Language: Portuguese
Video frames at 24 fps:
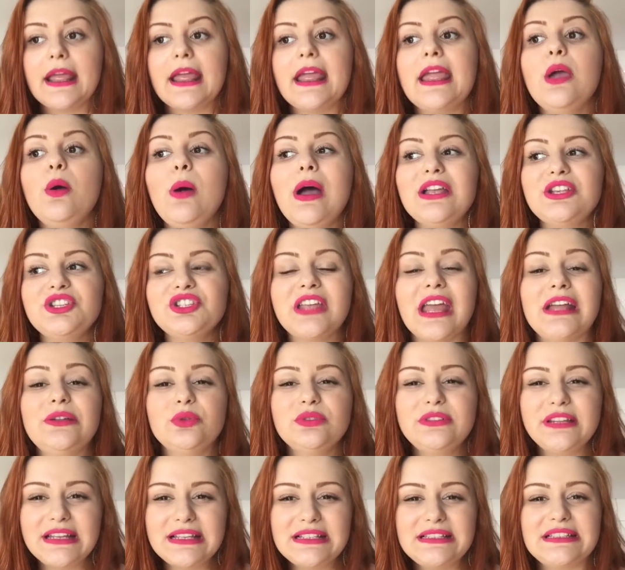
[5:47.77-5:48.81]
Eu acho que a
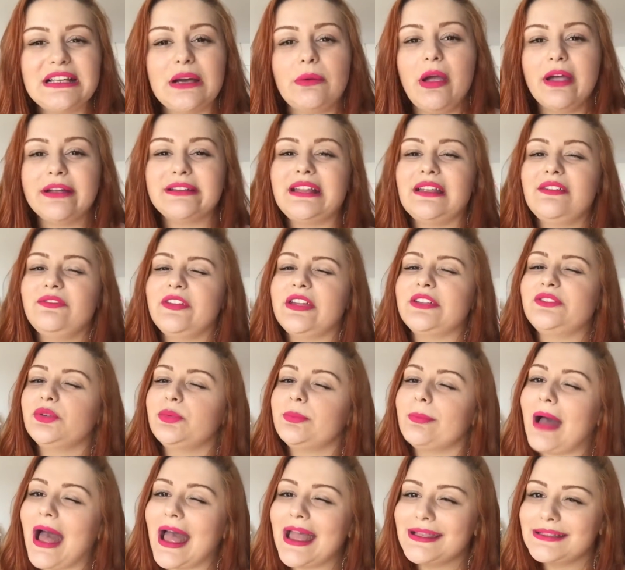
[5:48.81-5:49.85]
nutrição é a que tem feito
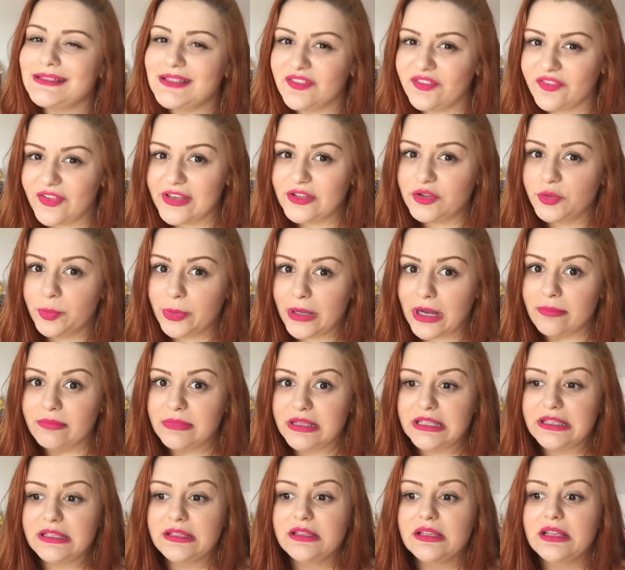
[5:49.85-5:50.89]
mais efeito para
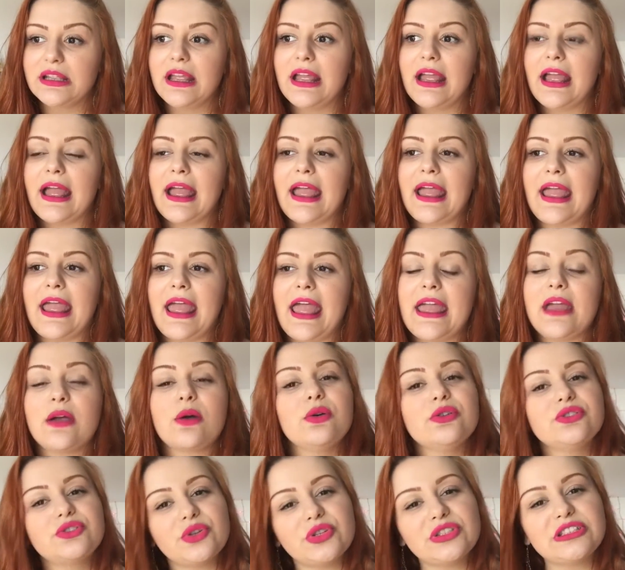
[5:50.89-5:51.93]
mim. É,
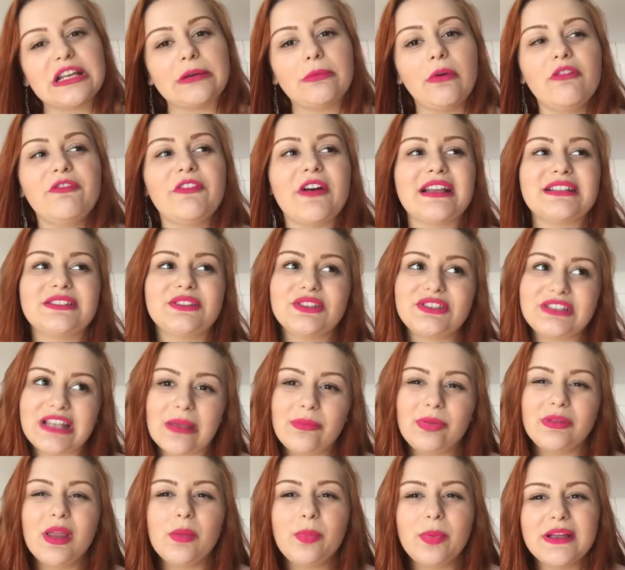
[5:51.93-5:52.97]
reconstrução eu faço
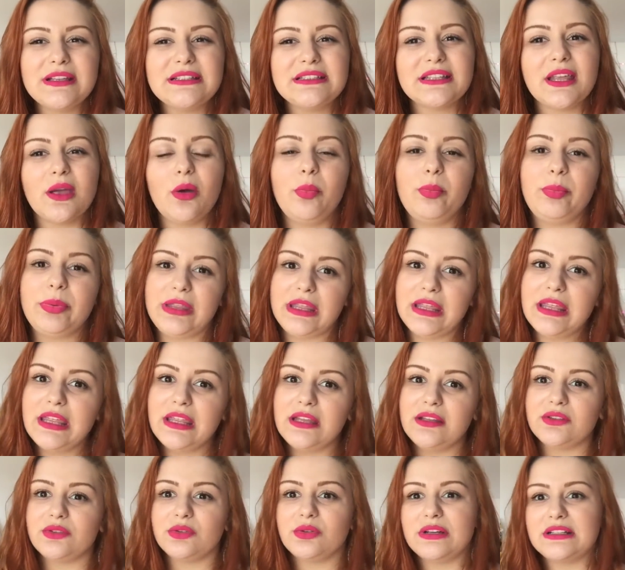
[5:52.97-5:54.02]
sempre depois que eu
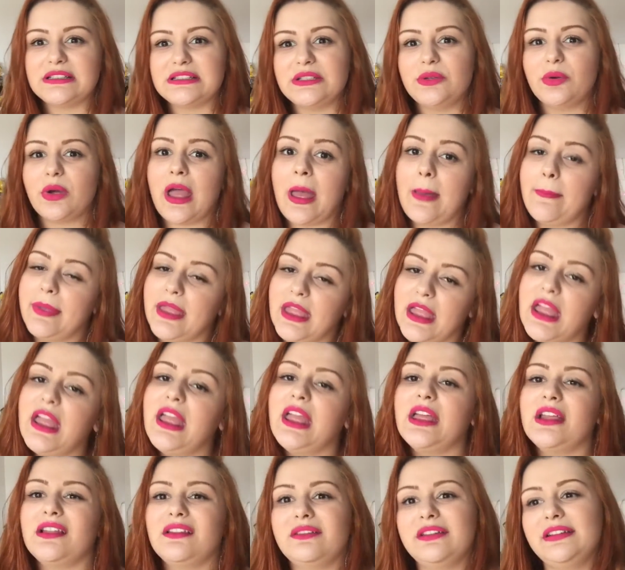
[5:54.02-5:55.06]
pinto, assim, o
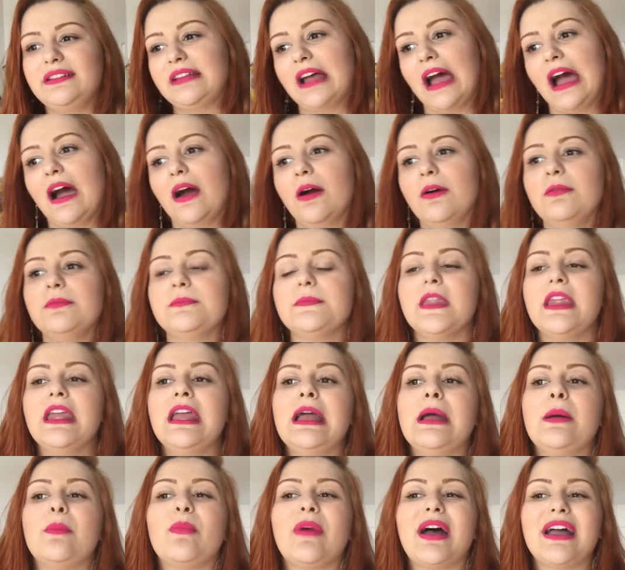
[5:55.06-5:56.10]
cabelo e tal.
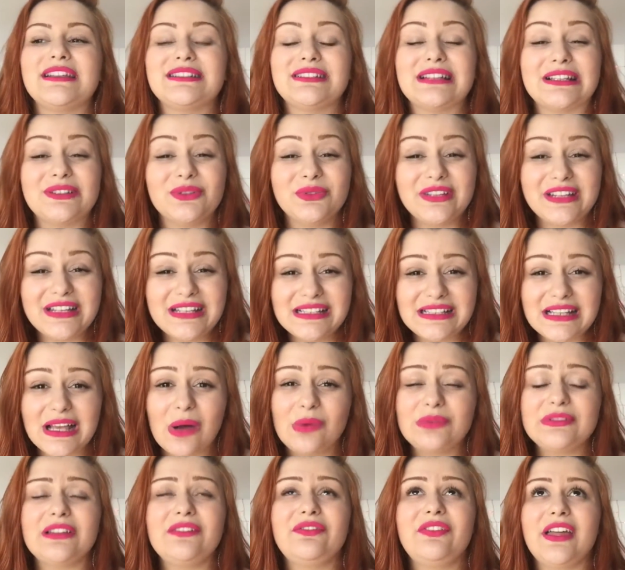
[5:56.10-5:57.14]
Mas na
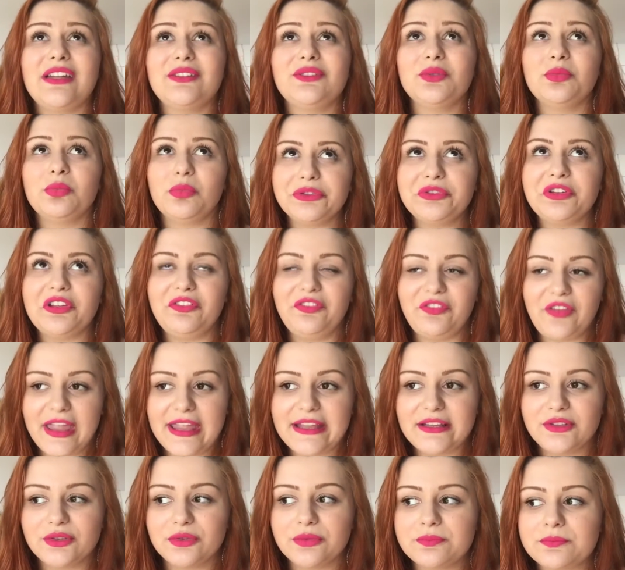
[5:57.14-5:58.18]
nutrição tem feito muito
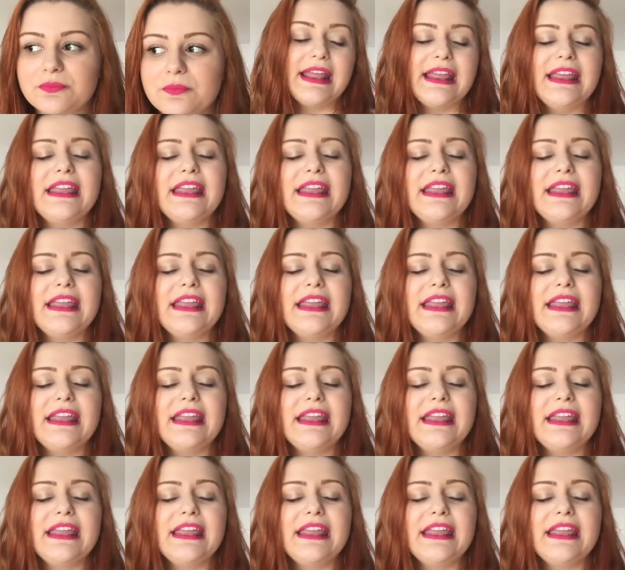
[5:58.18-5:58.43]
efeito.